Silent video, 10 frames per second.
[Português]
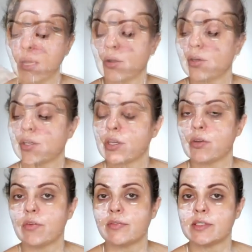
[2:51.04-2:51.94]
Agora o que, que
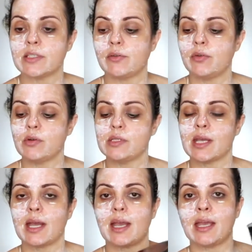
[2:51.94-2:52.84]
eu vou fazer? Eu vou
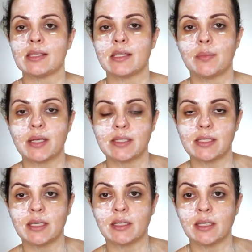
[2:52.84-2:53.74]
usar esta
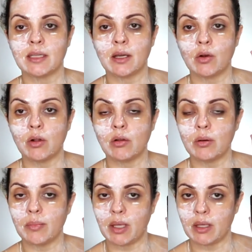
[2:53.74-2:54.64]
massinha aqui da Color
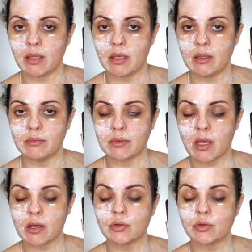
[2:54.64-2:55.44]
Make, tá?